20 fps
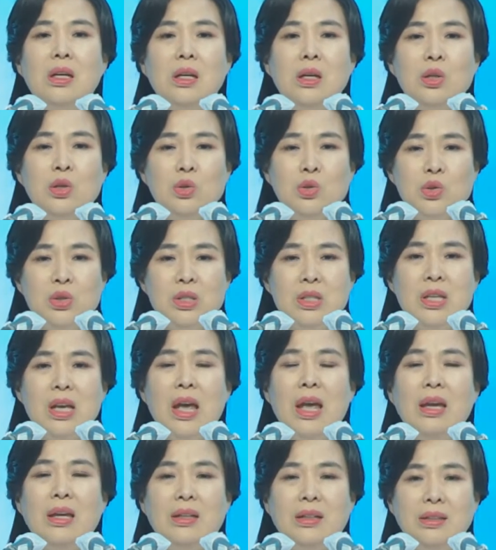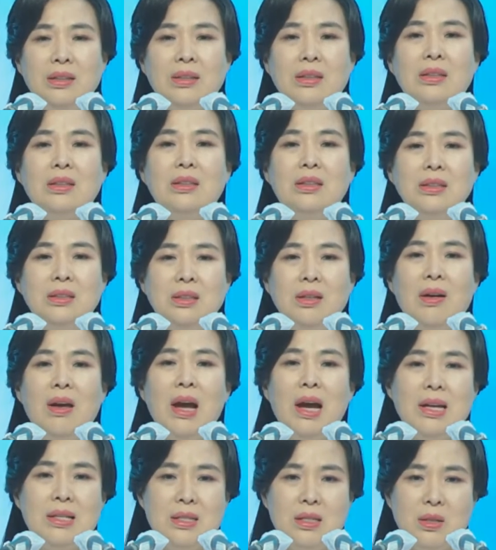最起码不要犯情欲
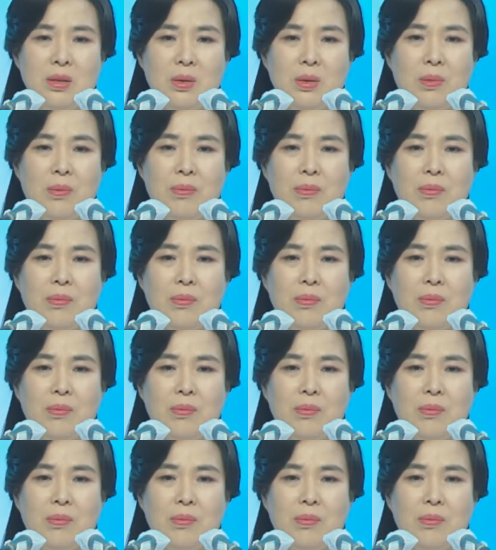的事。